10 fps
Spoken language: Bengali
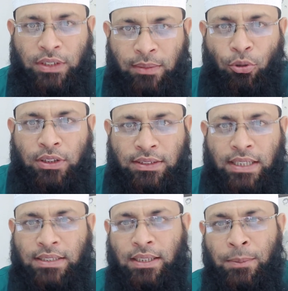অর্থাৎ বলতে
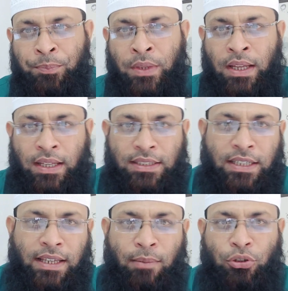চাইছি যে
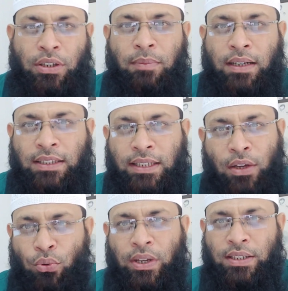কিয়ামতের মাঠ
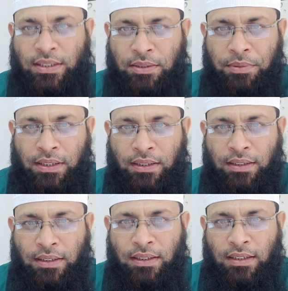থেকে ঘুরে আসা যাবে না
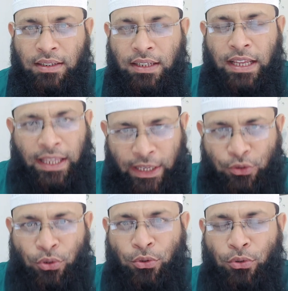
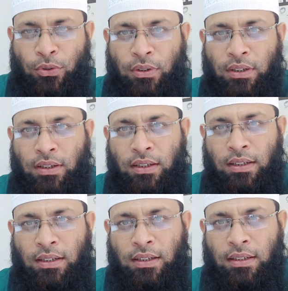এই জন্য
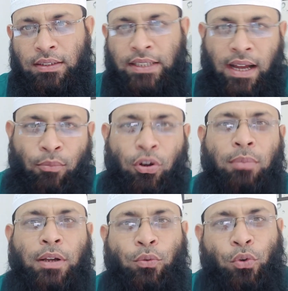যে আমল
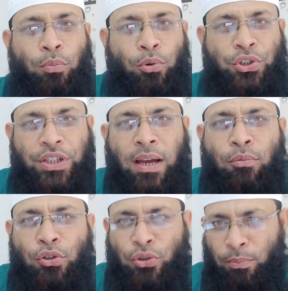আমরা করব সে
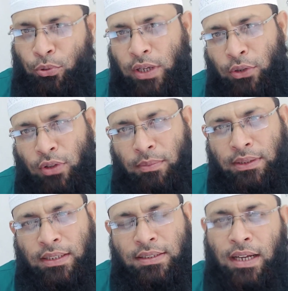আমল সম্পর্কে কিন্তু
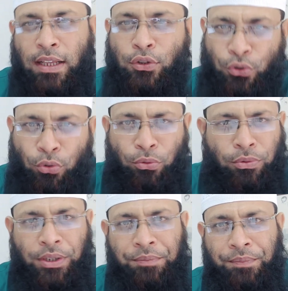আমাদের জানা
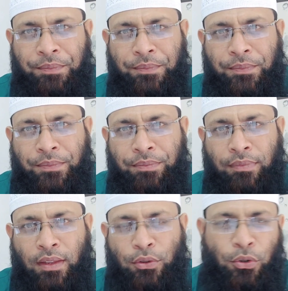জরুরি
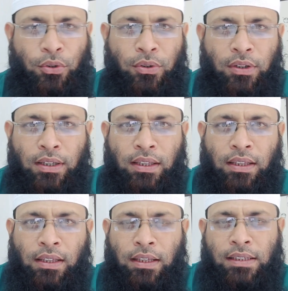তো
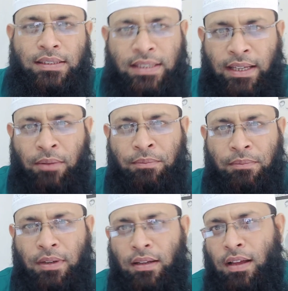সিয়াম
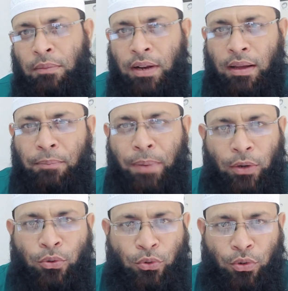আমরা
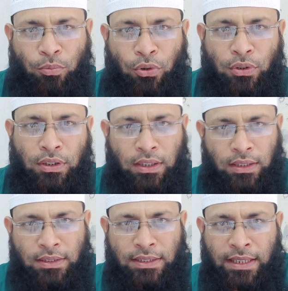পালন করব।
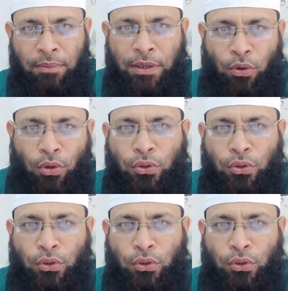সিয়ামের